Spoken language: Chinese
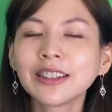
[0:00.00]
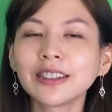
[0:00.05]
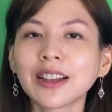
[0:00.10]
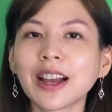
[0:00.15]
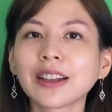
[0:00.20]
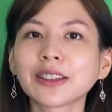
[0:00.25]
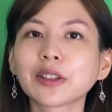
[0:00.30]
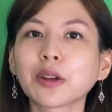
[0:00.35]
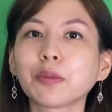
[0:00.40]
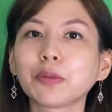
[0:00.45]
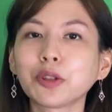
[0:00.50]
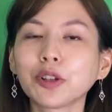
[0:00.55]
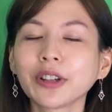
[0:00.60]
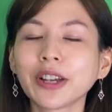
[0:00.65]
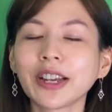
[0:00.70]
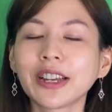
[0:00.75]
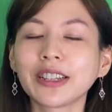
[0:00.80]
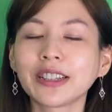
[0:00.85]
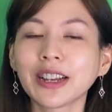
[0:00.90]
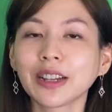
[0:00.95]
这样子我们就
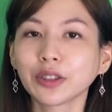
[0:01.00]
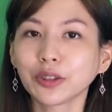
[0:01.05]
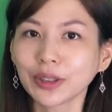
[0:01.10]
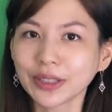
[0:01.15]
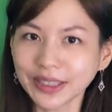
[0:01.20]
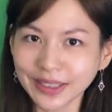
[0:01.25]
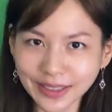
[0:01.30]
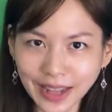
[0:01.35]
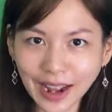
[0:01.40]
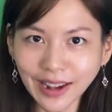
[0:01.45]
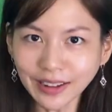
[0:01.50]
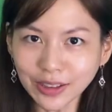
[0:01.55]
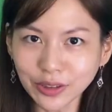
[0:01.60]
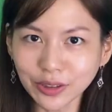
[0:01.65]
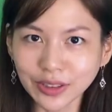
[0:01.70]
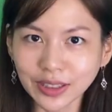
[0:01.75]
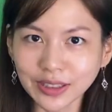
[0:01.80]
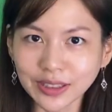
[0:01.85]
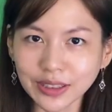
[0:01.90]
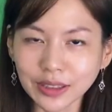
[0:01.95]
可以将最
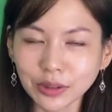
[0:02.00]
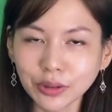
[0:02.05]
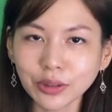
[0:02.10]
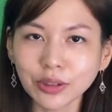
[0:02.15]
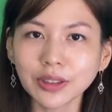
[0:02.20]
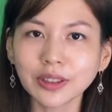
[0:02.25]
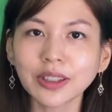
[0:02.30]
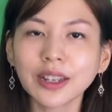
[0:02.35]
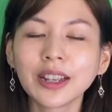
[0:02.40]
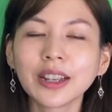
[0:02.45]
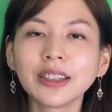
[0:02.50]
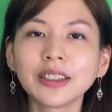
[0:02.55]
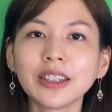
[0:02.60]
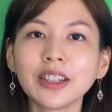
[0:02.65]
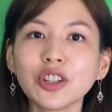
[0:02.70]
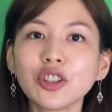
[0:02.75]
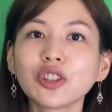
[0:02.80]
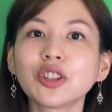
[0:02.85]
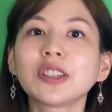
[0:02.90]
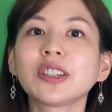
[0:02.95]
stylish 的资讯第
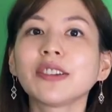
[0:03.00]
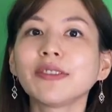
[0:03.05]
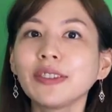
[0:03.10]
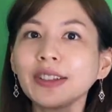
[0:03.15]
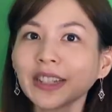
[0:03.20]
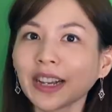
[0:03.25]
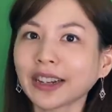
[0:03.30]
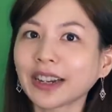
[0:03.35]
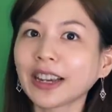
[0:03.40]
一时间分